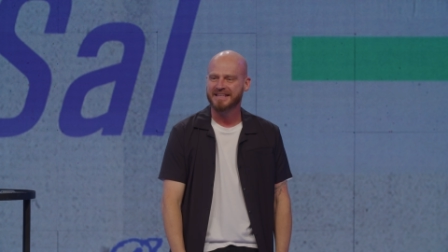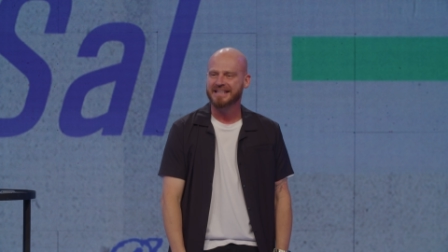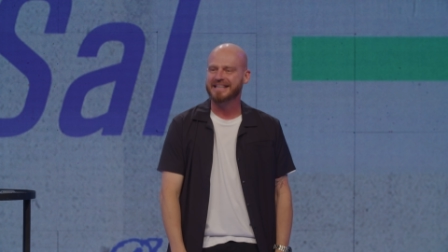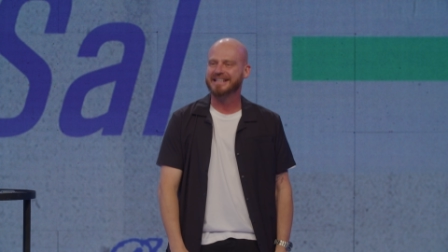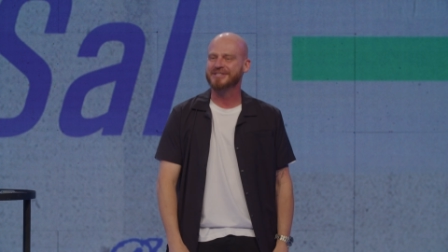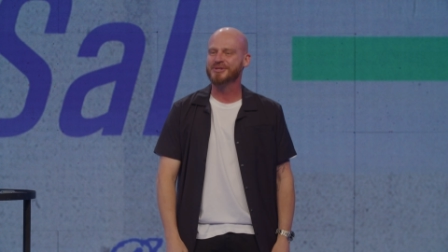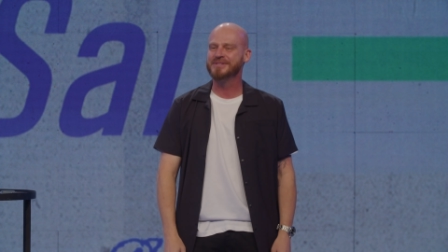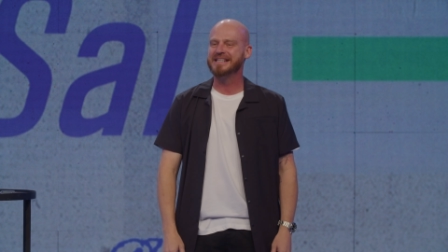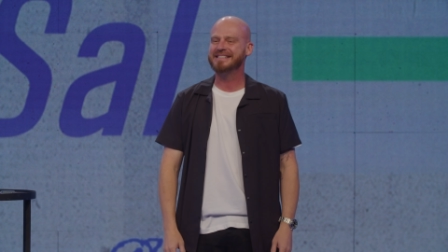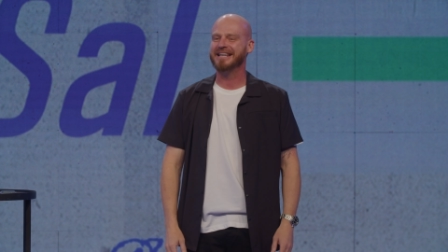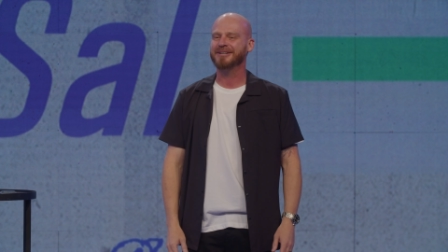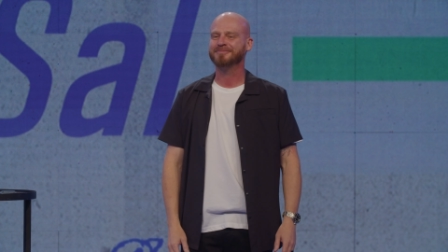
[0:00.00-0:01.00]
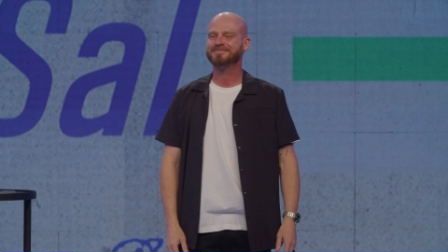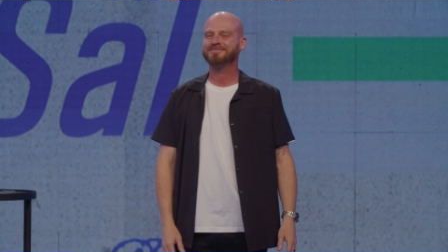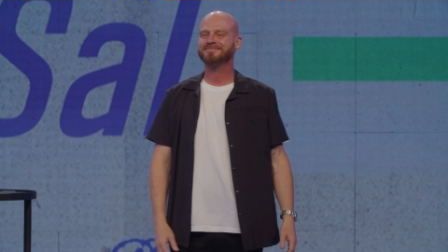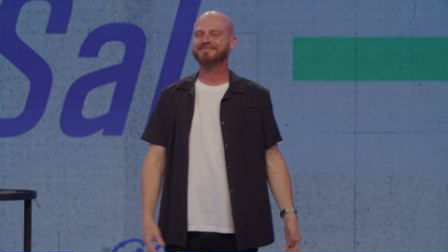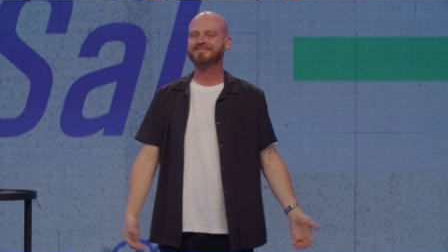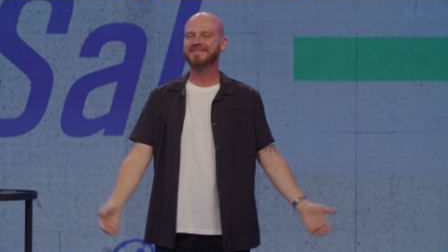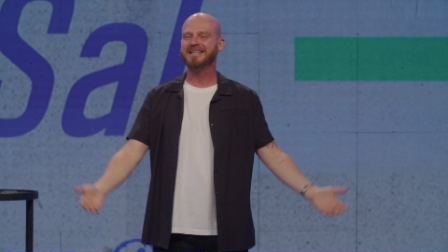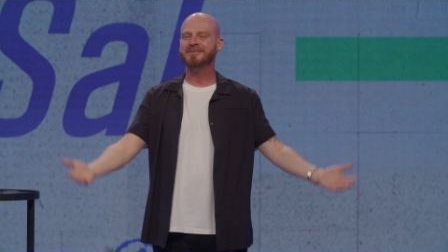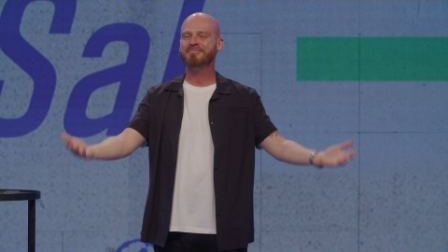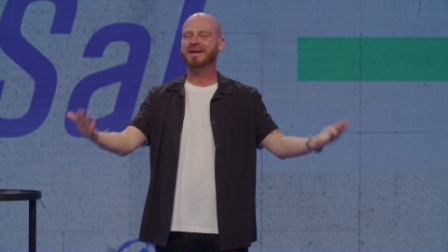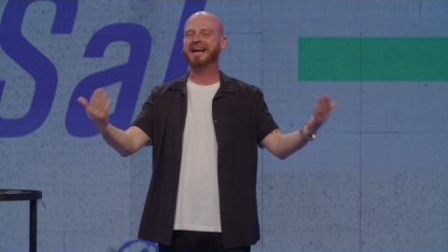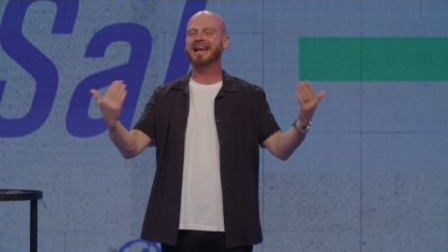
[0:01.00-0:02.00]
Y Jesús dice,
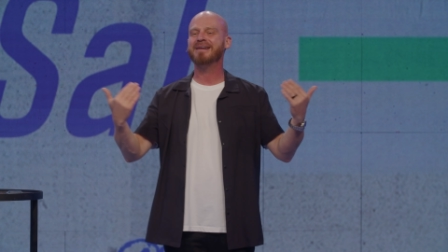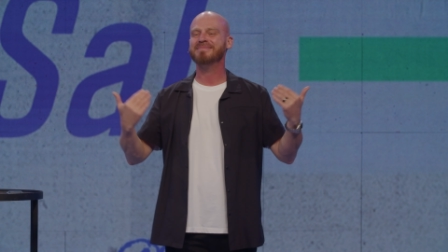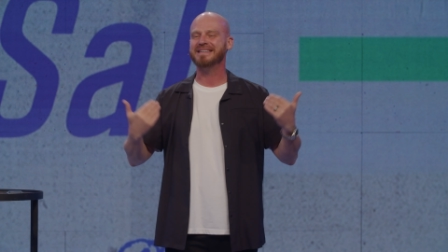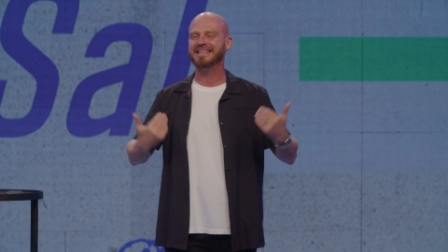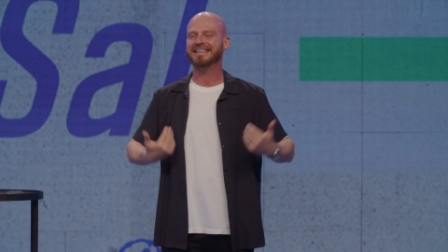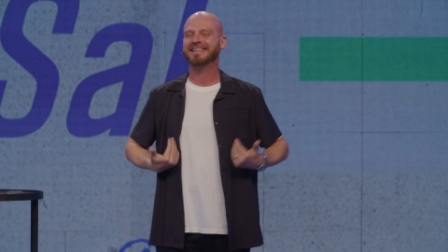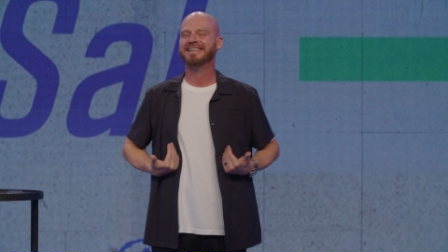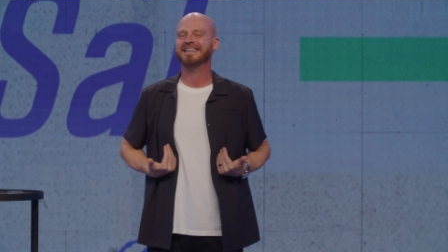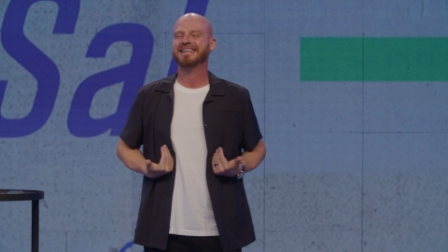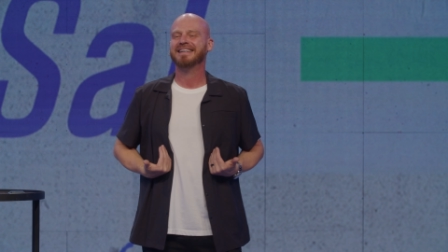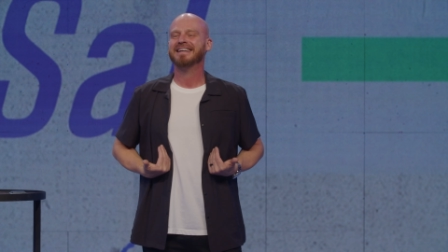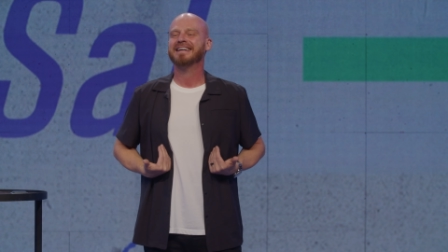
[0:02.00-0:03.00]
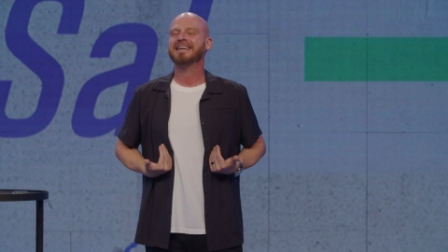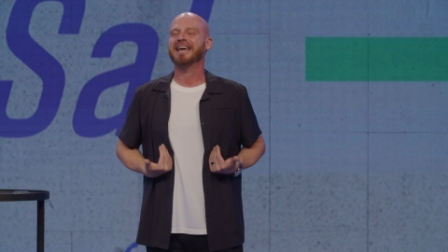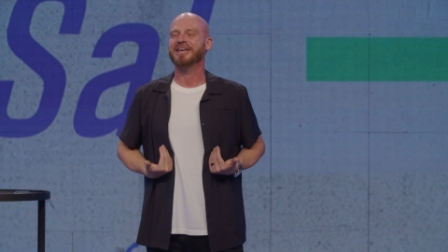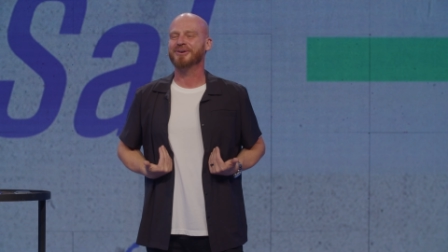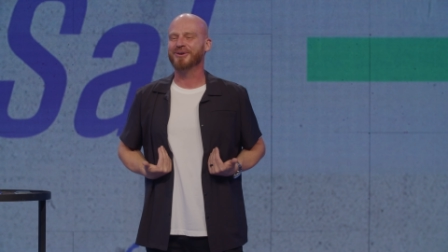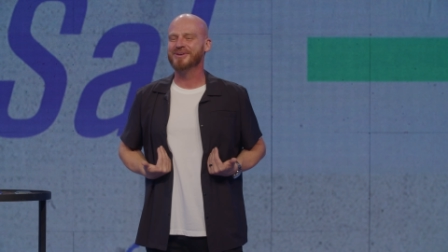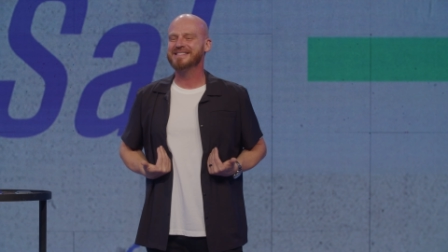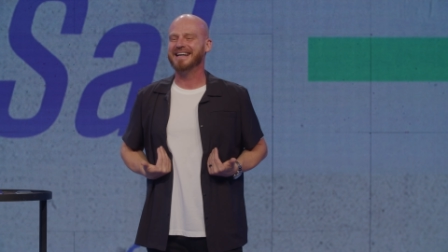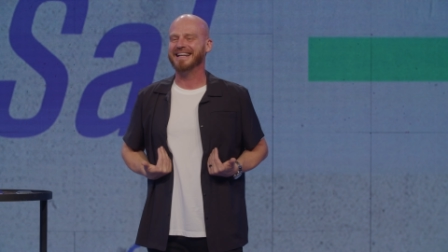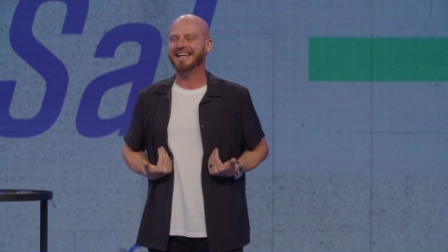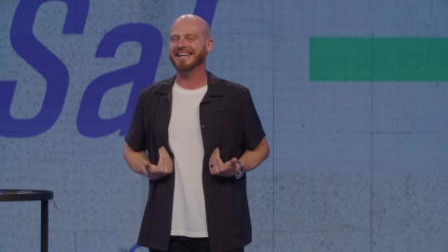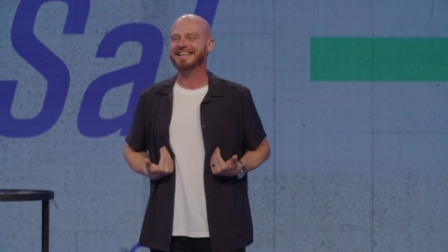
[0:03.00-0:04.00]
vengan a mí, que yo los
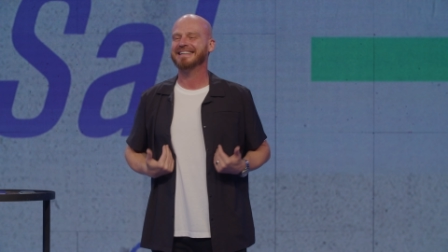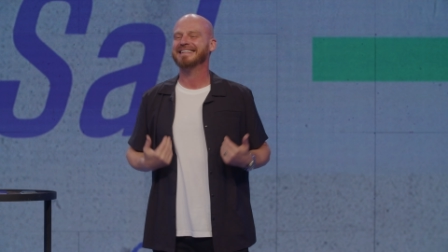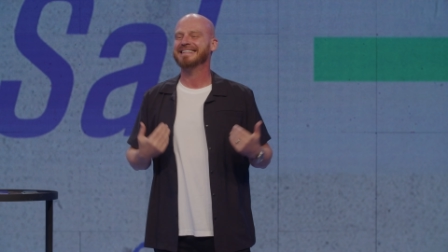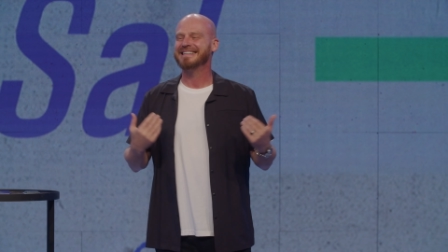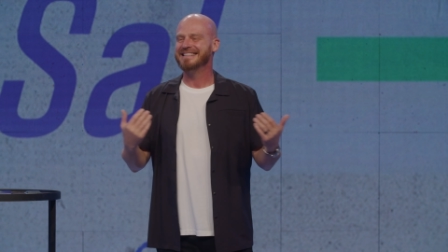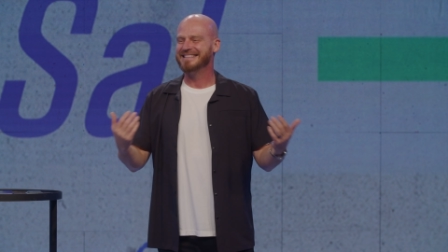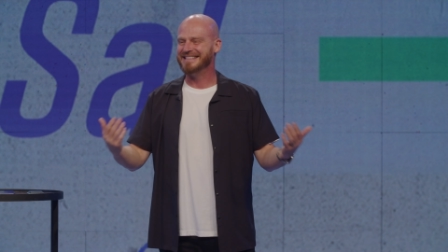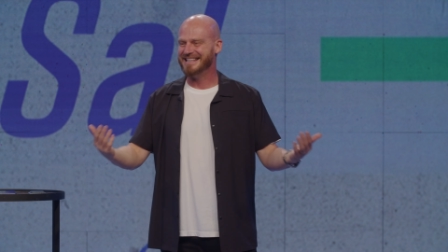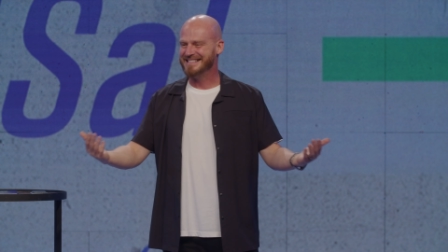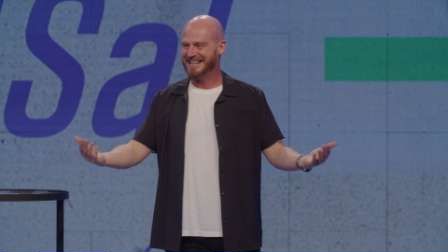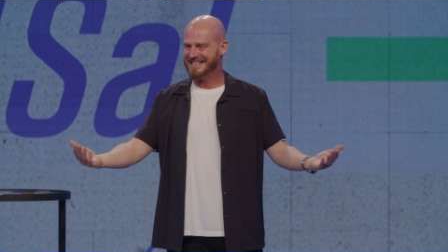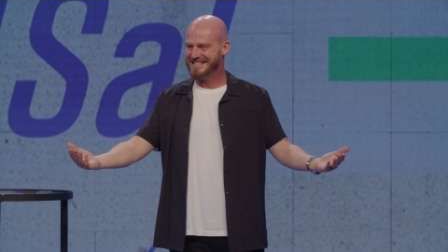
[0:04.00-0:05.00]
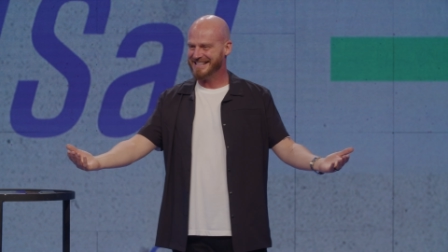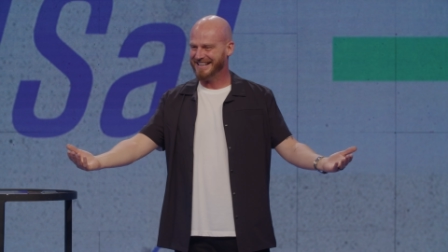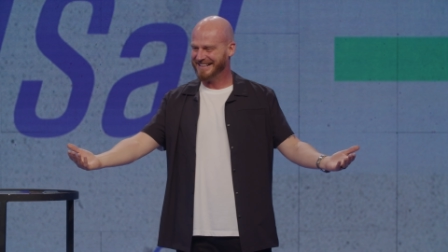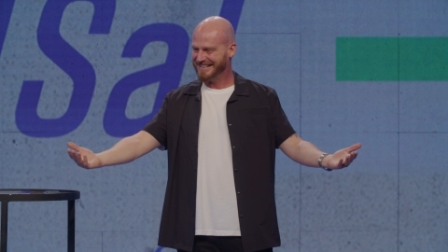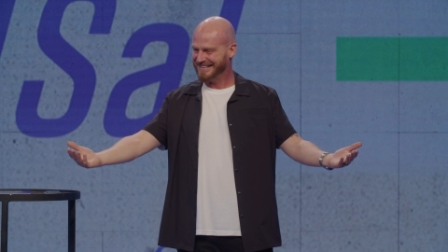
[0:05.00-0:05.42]
haré descansar.